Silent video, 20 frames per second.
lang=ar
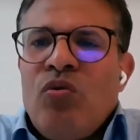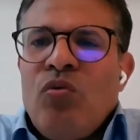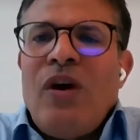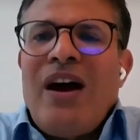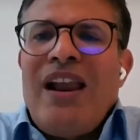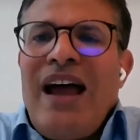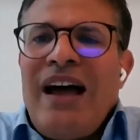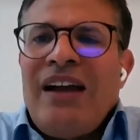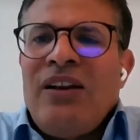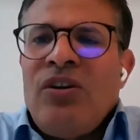
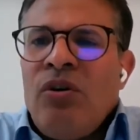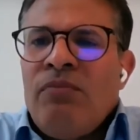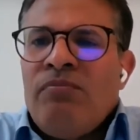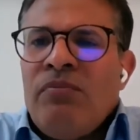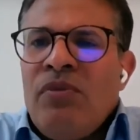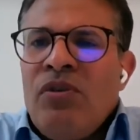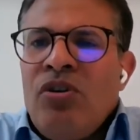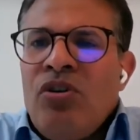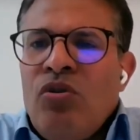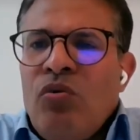
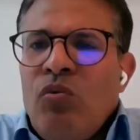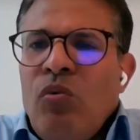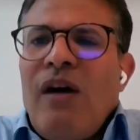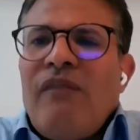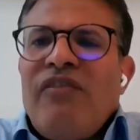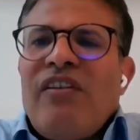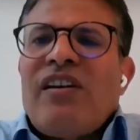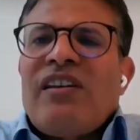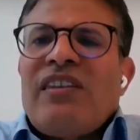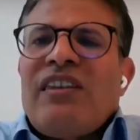ولعنهم
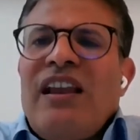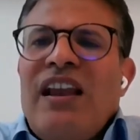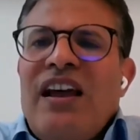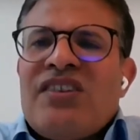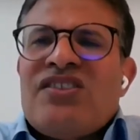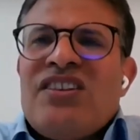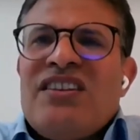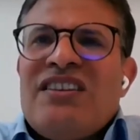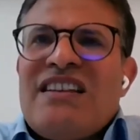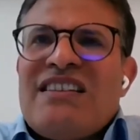وفرض
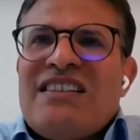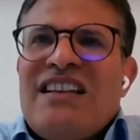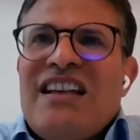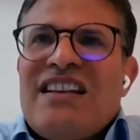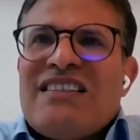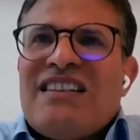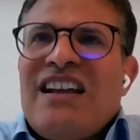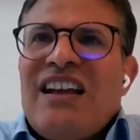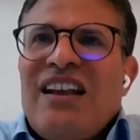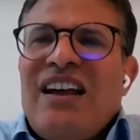الأجندة
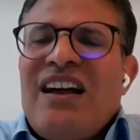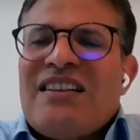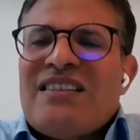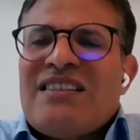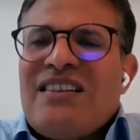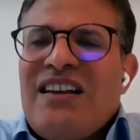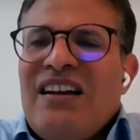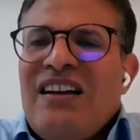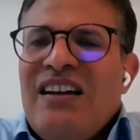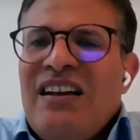السياسية
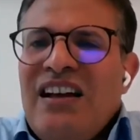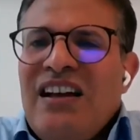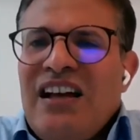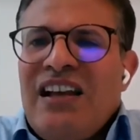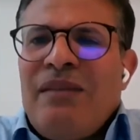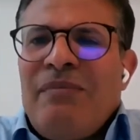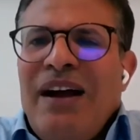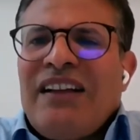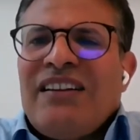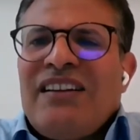الخاصة
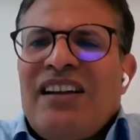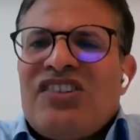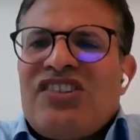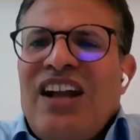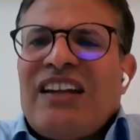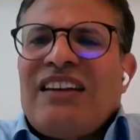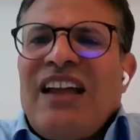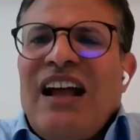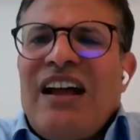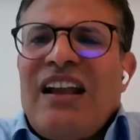اللي ما عندهاش
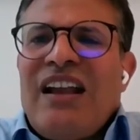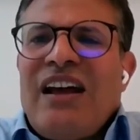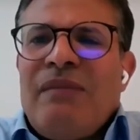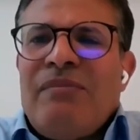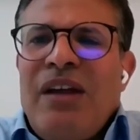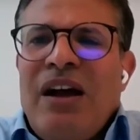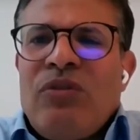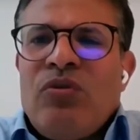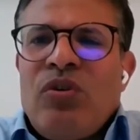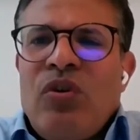حتى
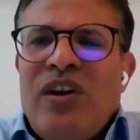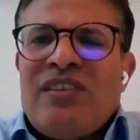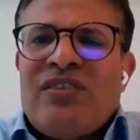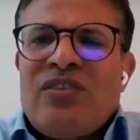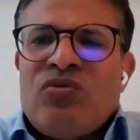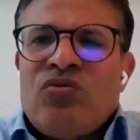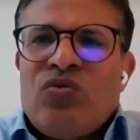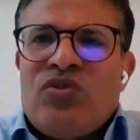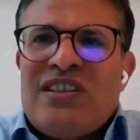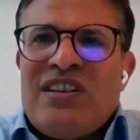علاقة
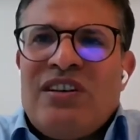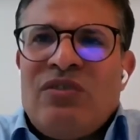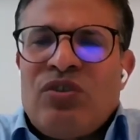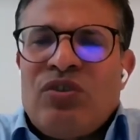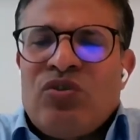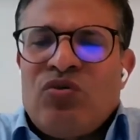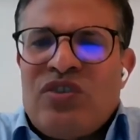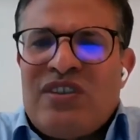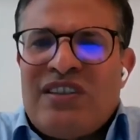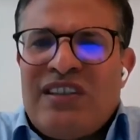بأولويات التونسيين
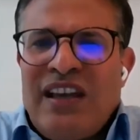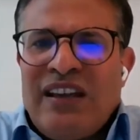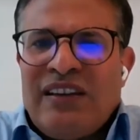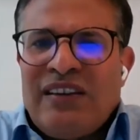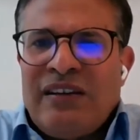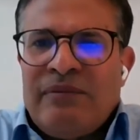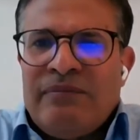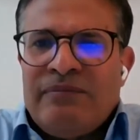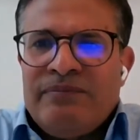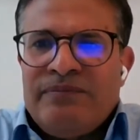
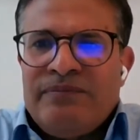والتونسيات